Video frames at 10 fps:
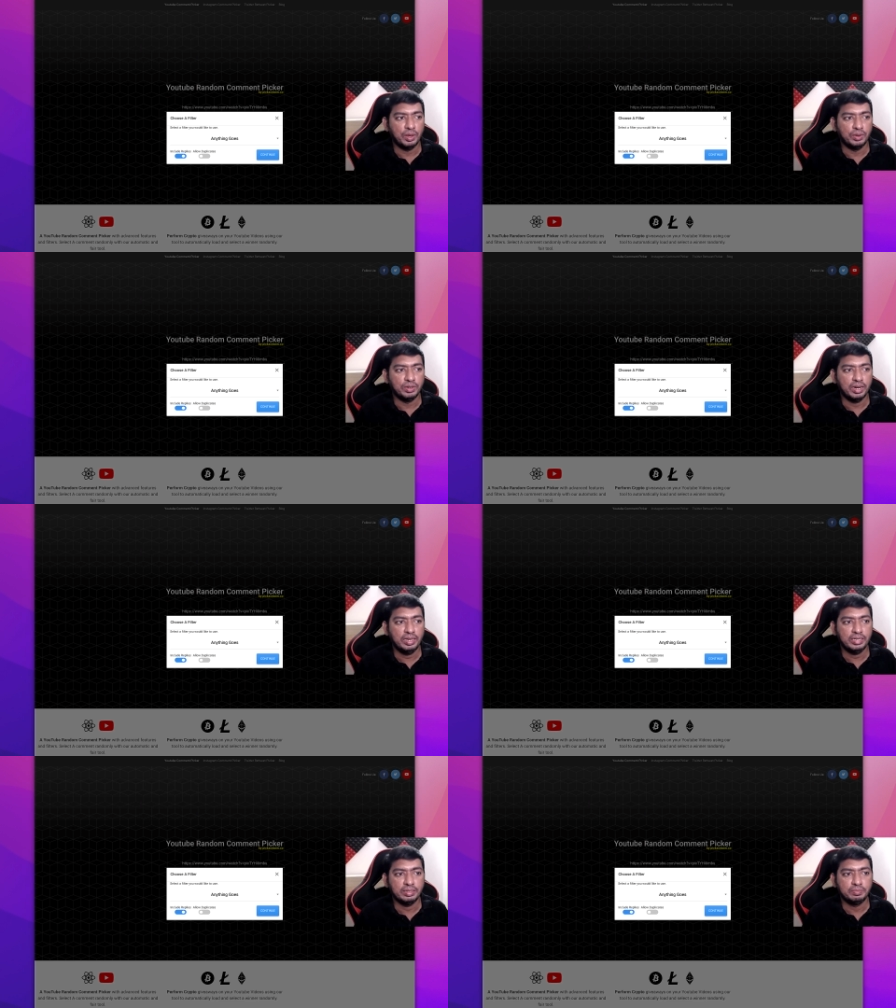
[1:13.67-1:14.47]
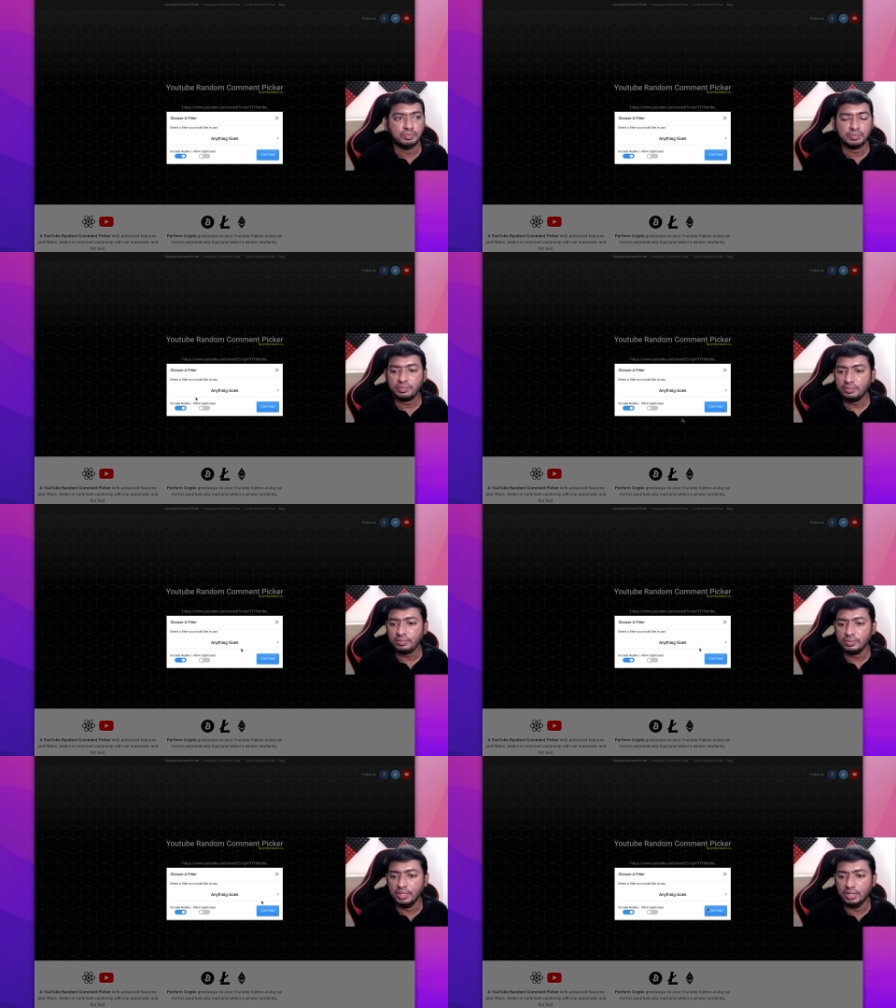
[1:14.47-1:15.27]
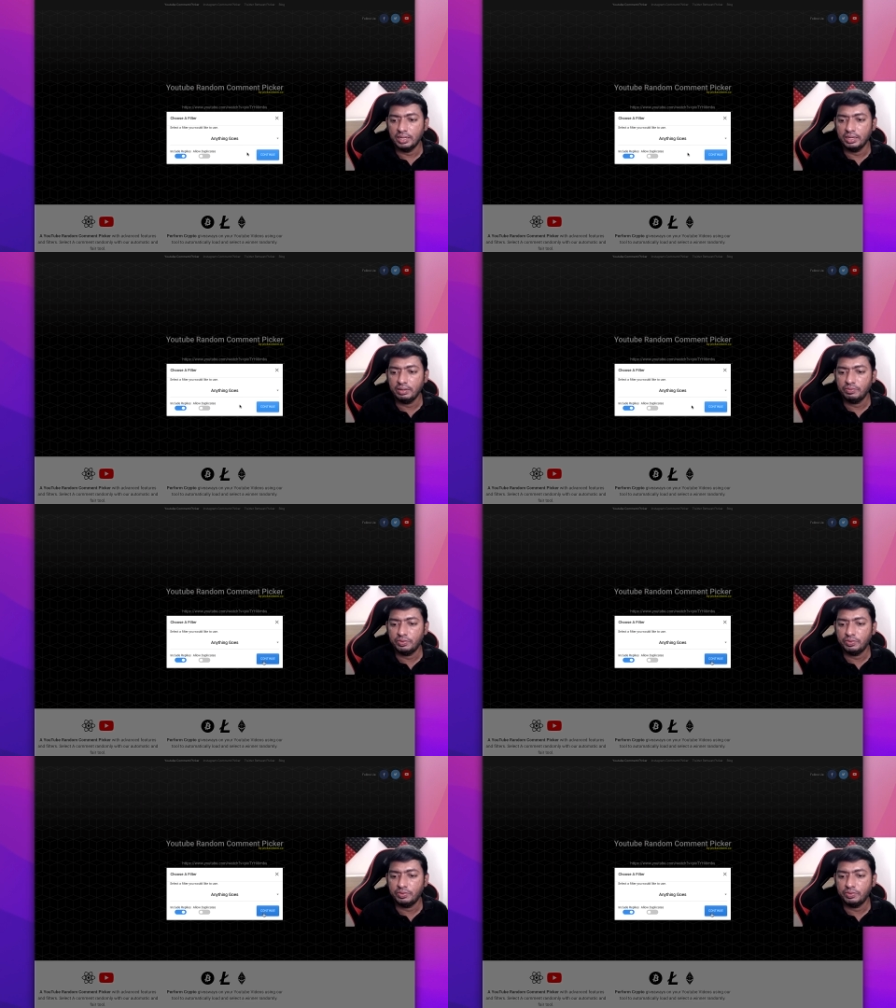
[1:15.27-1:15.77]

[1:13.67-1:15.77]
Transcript: ஆல் ரைட் அண்ட்